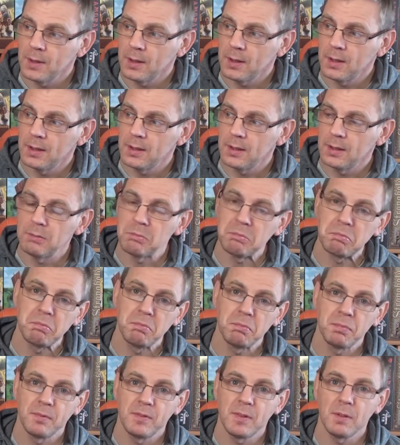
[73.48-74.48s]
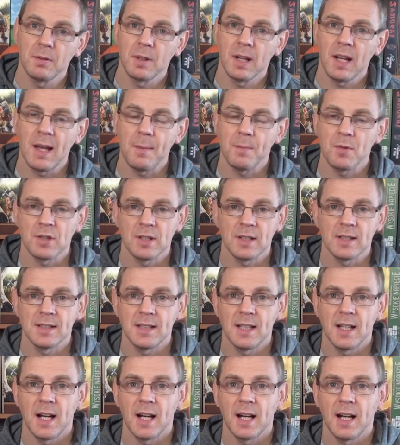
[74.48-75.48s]
E, w tą grę można
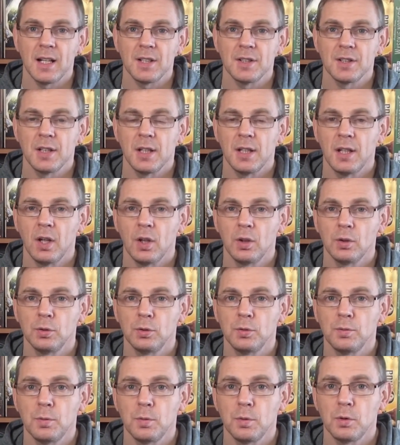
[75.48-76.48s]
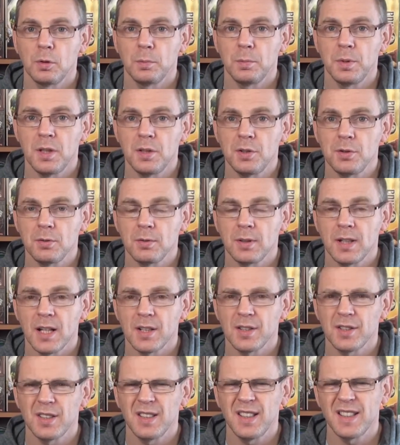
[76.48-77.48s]
zagrać od 2 do 5
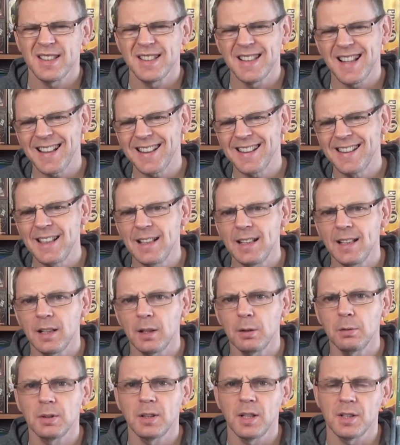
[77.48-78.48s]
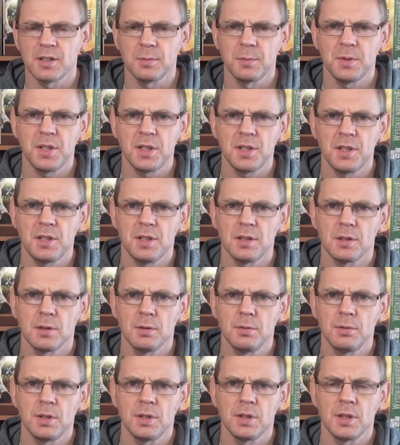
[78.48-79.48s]
graczy. Jest na tyle krótka, żeby dzieci nie
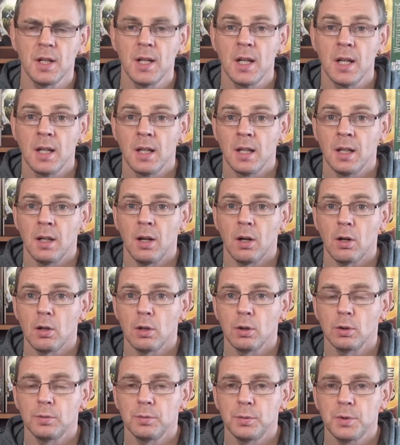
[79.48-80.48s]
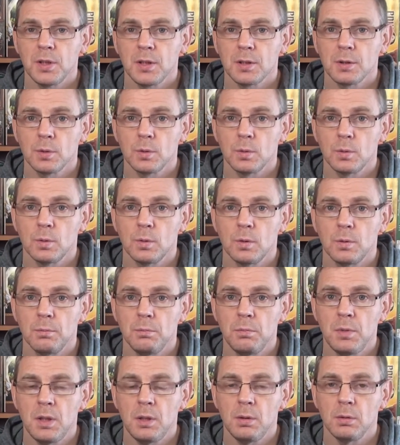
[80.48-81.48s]
znudzić. Około 20
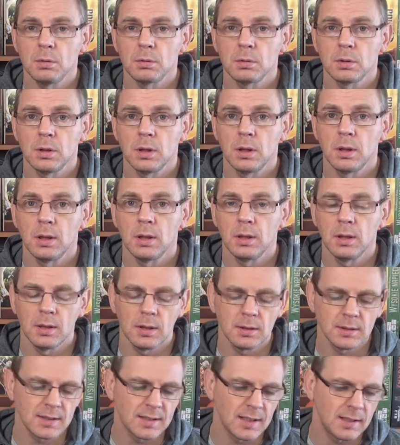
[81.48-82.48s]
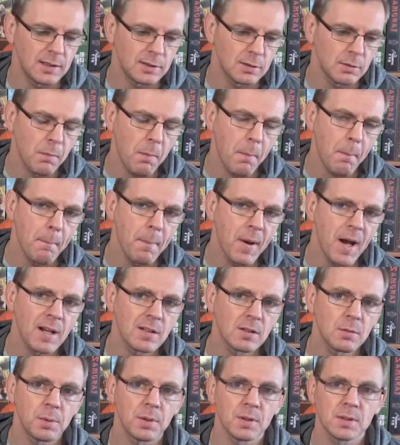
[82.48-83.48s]
minut. E, zasady są
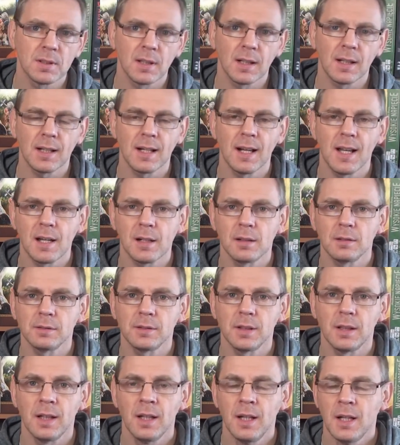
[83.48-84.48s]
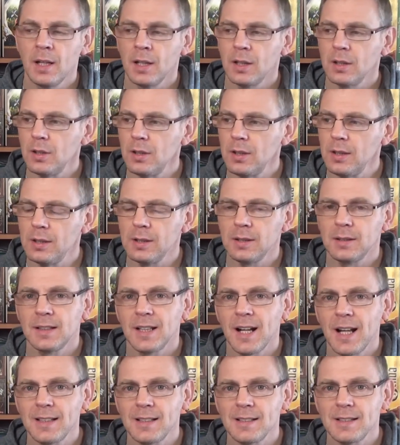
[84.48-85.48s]
bardzo proste, klarowne. No i
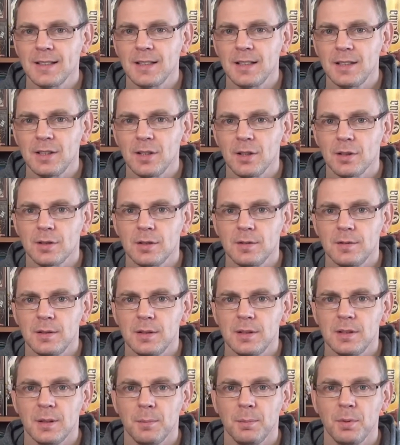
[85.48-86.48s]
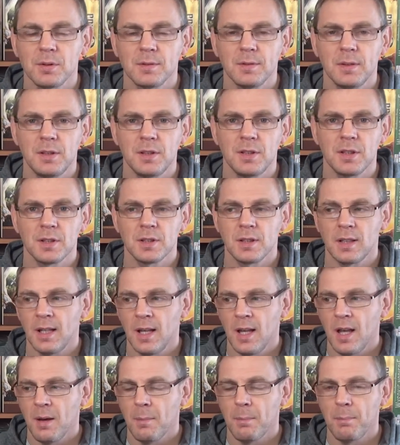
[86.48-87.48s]
tradycyjnie oczywiście pozwolicie,
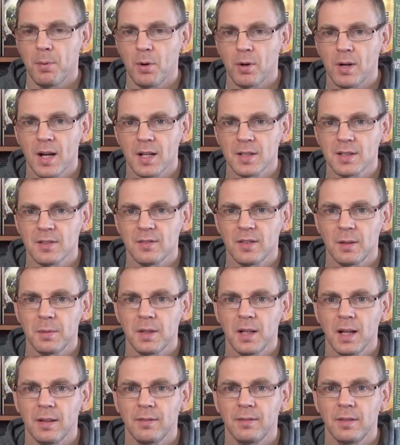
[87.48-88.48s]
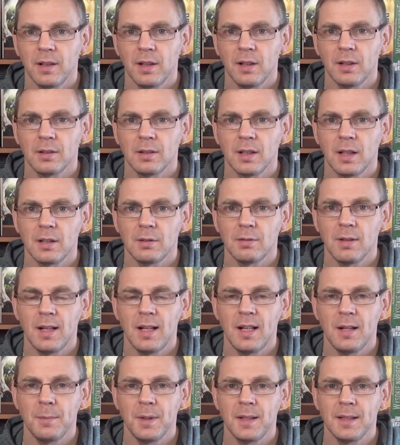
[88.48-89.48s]
że pokażę Wam jak wyglądają
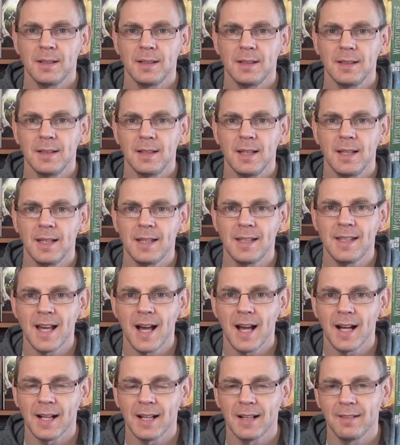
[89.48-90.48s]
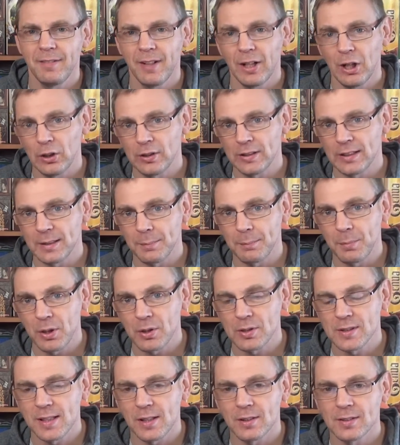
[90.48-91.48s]
elementy, jak wygląda ta
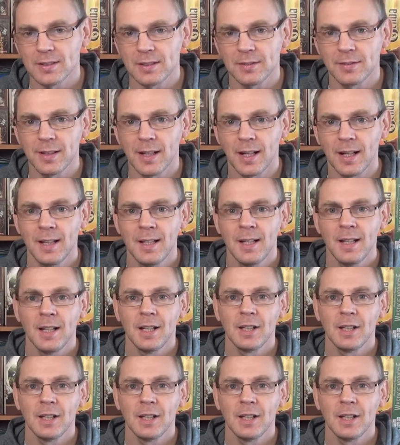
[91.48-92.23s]
prosta rozgrywka.